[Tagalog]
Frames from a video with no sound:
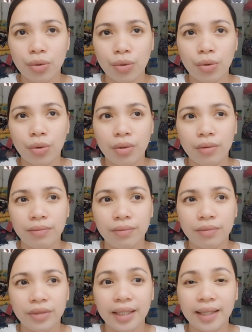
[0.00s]
So,
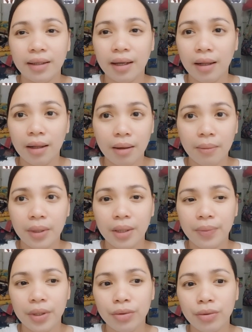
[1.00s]
hindi natin alam.
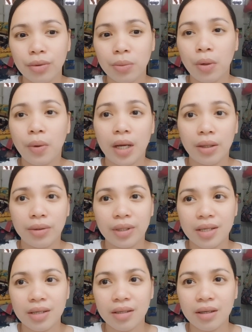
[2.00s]
Maybe yung gumawa
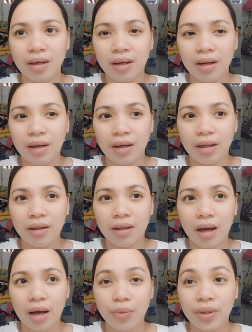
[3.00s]
nun is
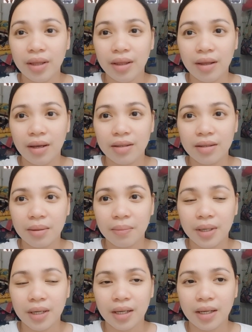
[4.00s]
naka-witness
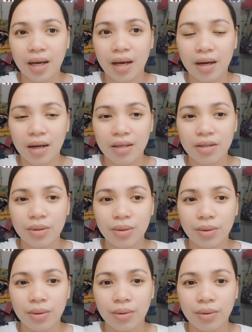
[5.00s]
ng pangyayari.
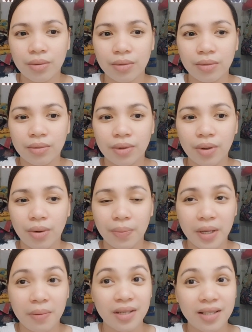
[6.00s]
So,
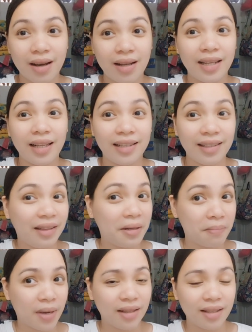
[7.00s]
or maybe sa kanila
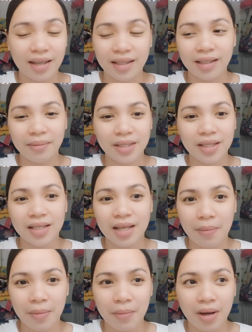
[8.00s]
din lima, din natin
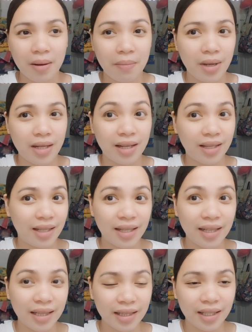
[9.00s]
masasabi. Baka may
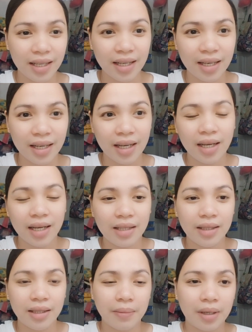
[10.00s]
nagigilty,
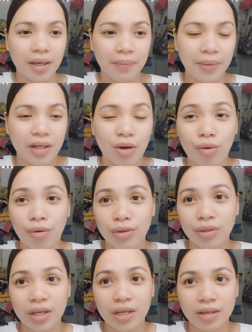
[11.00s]
diba? may
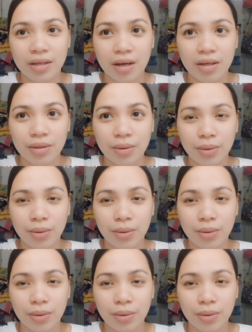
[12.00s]
nakukonsensya.